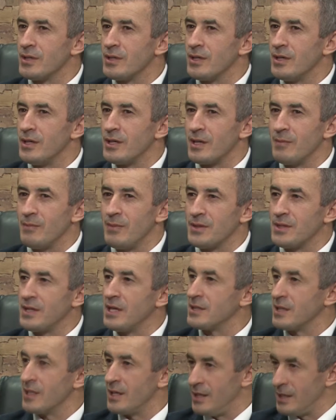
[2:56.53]
а,
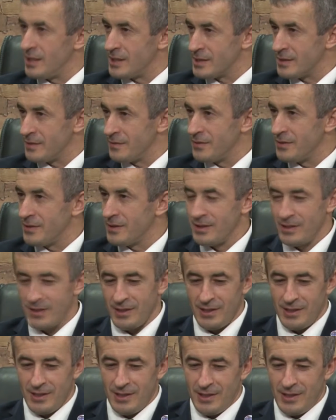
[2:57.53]
Рабадан Илясов.
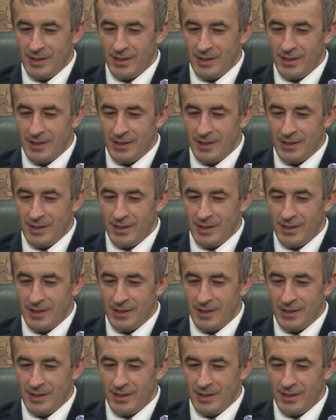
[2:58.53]
Да.